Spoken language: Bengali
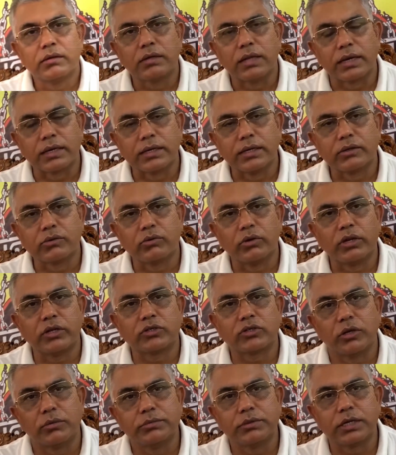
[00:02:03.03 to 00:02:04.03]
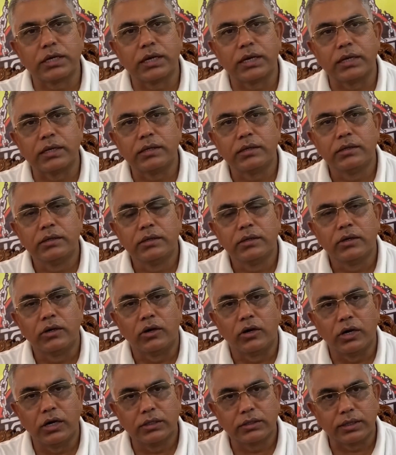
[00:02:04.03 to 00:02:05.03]
টার্গেট করে সব জায়গায়
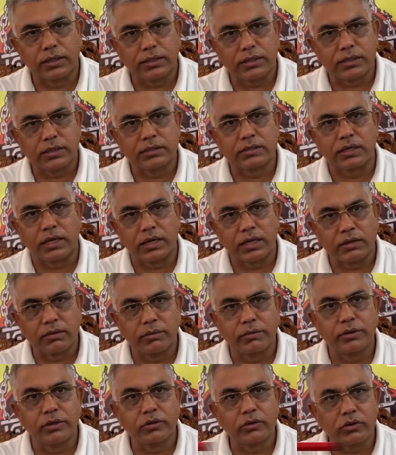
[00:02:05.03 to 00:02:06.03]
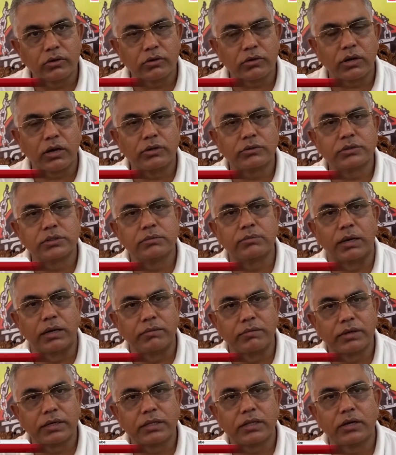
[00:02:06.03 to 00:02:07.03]
হয় তাদেরকে শারীরিক নিগ্রহ করা হচ্ছে
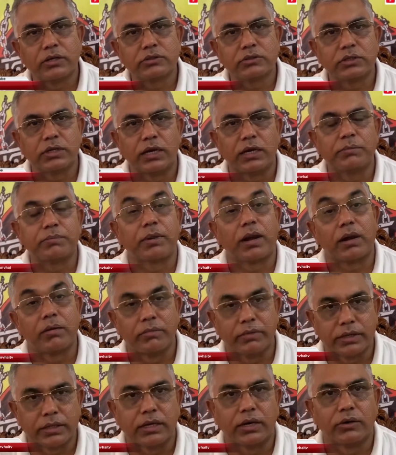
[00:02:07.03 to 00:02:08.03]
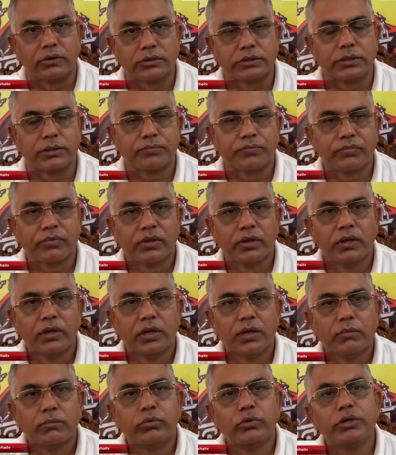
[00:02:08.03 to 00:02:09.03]
বাড়ি ভেঙে দেওয়া হচ্ছে নাহলে প্রাণ মেরে দেওয়া হচ্ছে
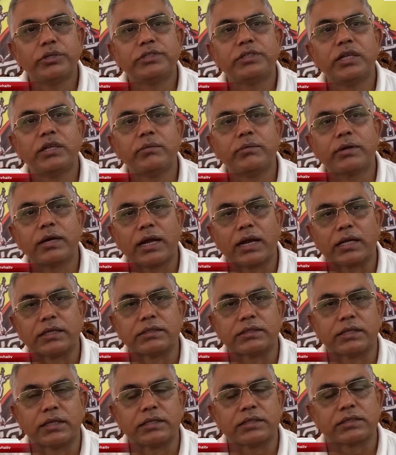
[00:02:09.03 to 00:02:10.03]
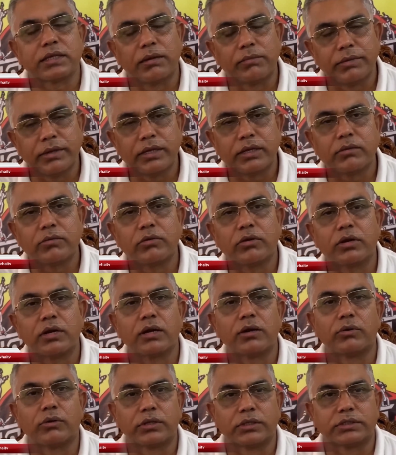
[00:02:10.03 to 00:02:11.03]
পুলিশ নির্বিকার আছে তাদের সামনে এরকম
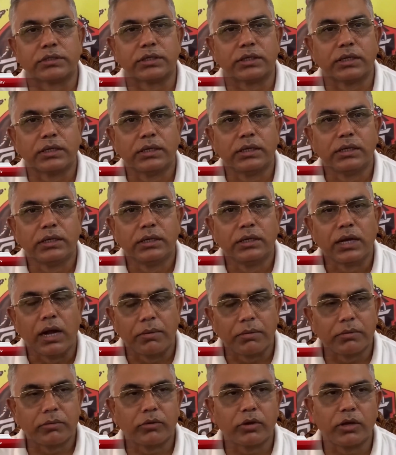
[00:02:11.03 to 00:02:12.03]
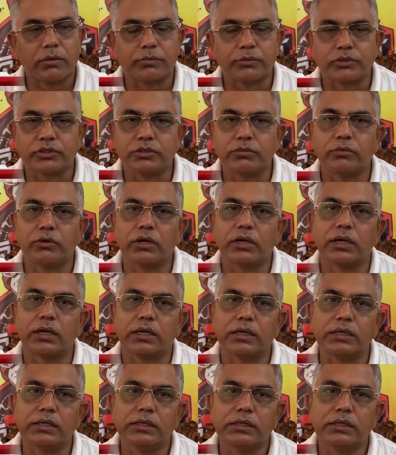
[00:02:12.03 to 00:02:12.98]
ঘটনা ঘটেছে আমার মনে হয় পশ্চিমবঙ্গে